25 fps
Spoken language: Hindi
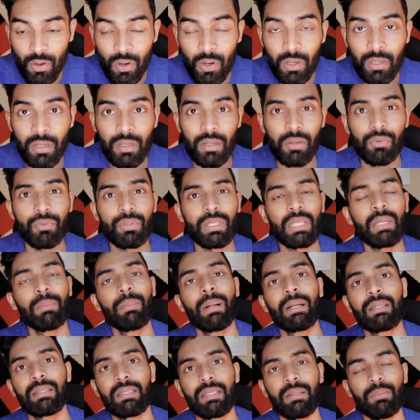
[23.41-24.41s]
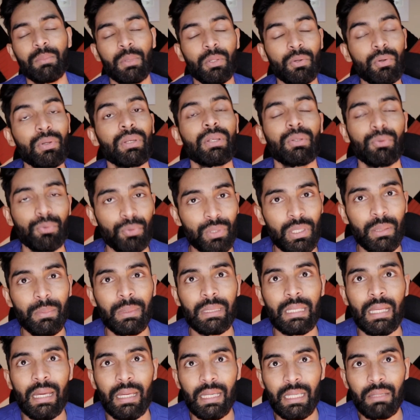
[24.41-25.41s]
और उसके बाद से मेरे को रितु ने
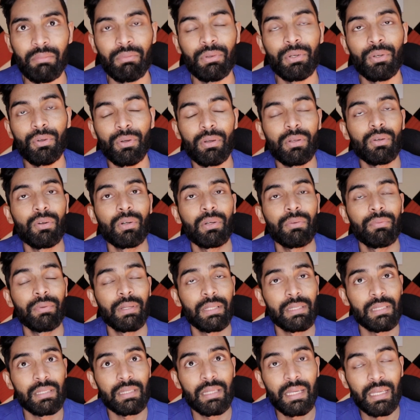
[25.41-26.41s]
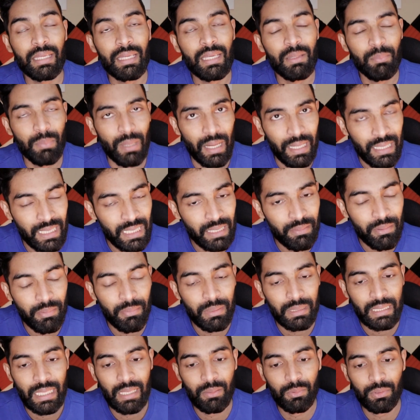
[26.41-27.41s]
बताया कि वीडियो की नोटिफिकेशन नहीं गई भाई ने भी
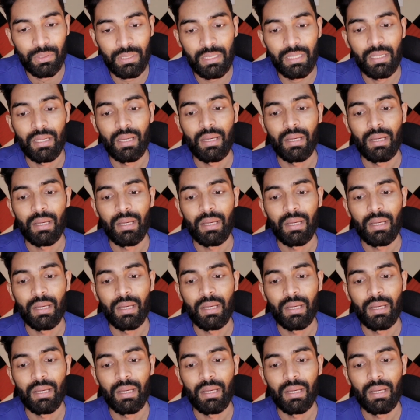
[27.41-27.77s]
बताया मुझे